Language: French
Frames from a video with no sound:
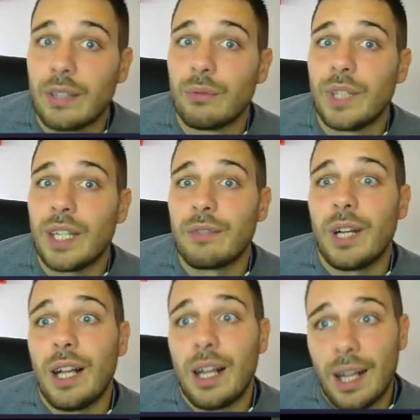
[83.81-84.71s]
Ça,
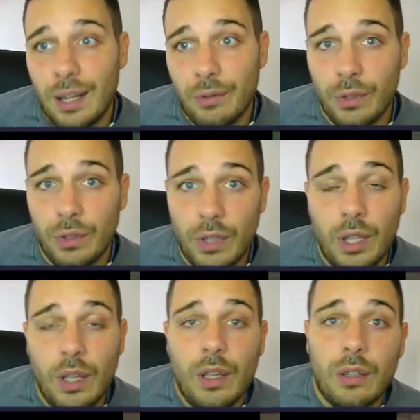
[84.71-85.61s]
on arrivera
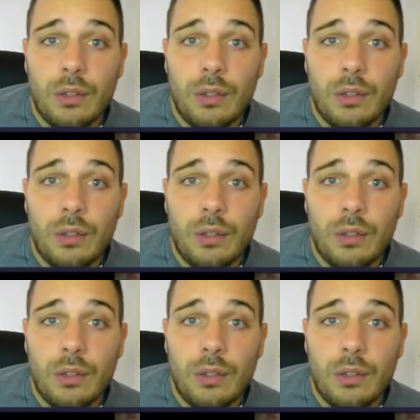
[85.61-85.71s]
avant,